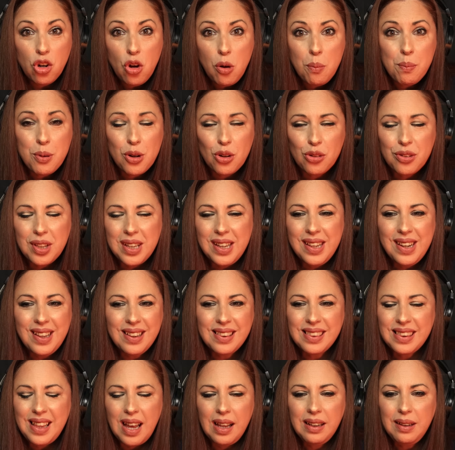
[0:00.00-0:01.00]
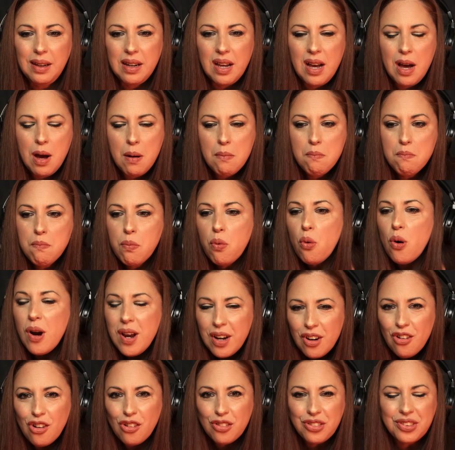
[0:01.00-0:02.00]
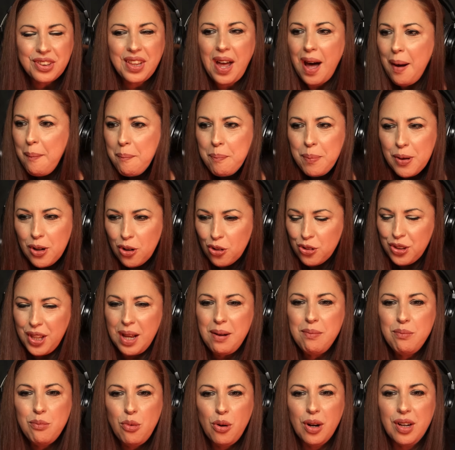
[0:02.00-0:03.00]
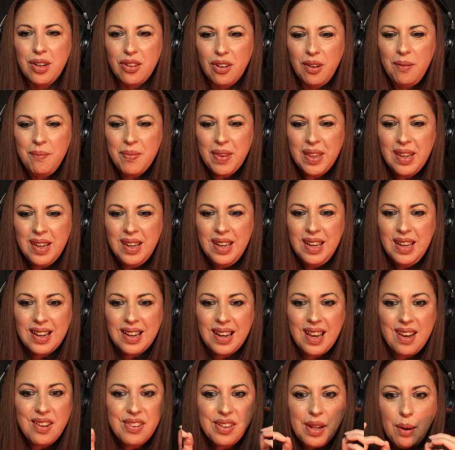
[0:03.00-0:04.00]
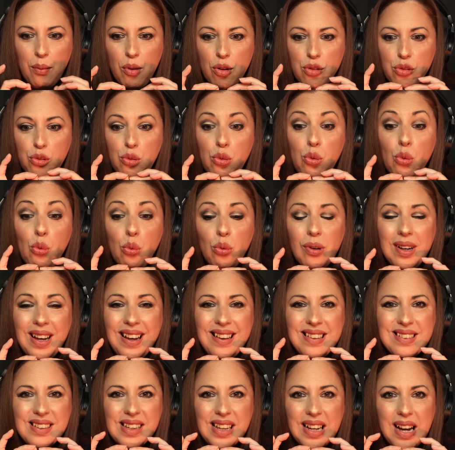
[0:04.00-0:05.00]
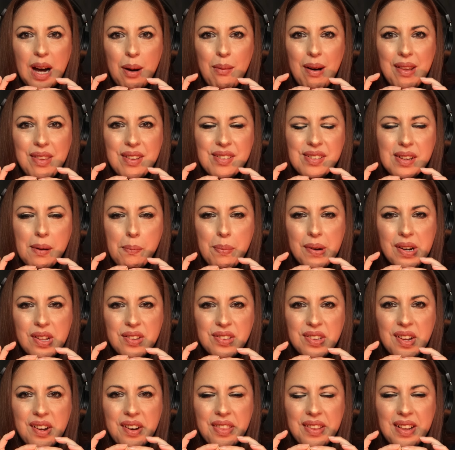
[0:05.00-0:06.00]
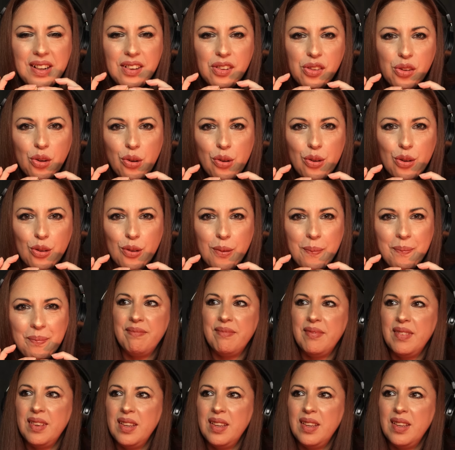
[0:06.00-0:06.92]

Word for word: No, pero era tan bueno, tan pero tan bueno, que esa voz nunca llegaba a desaparecer del todo.